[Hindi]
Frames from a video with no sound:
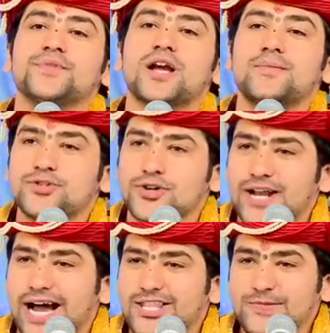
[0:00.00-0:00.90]

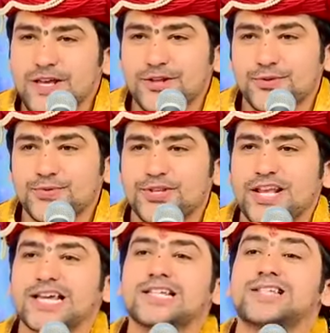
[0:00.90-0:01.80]
कमजोर आदमी है
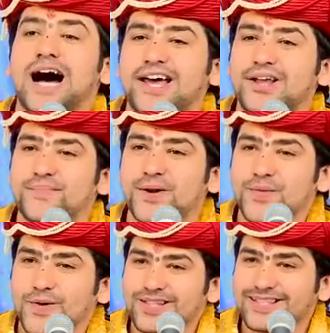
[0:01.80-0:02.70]
दूसरे के सहारे पर
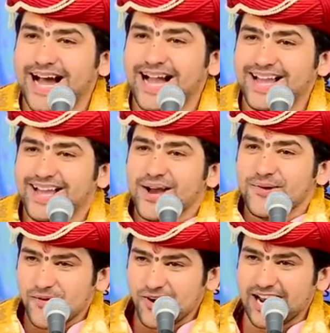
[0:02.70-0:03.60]
बोलता है
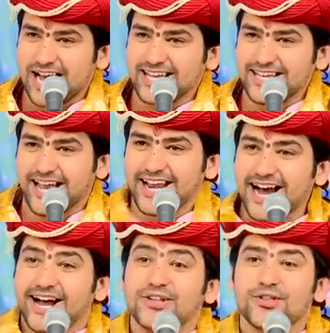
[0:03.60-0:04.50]
बोलना ही है
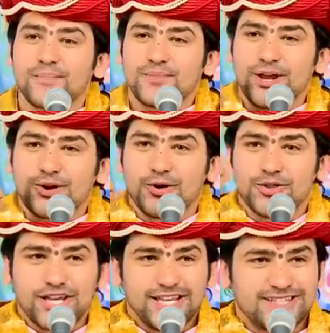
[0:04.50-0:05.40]
ना तो अपने
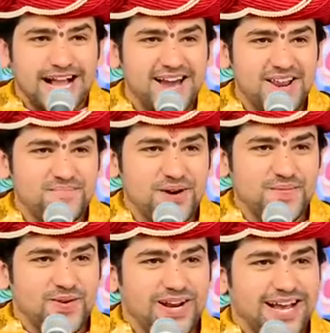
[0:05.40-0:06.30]
खुद के सहारे पर
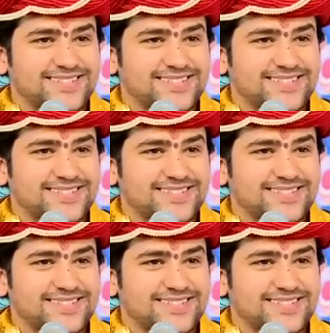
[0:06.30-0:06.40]
बोलना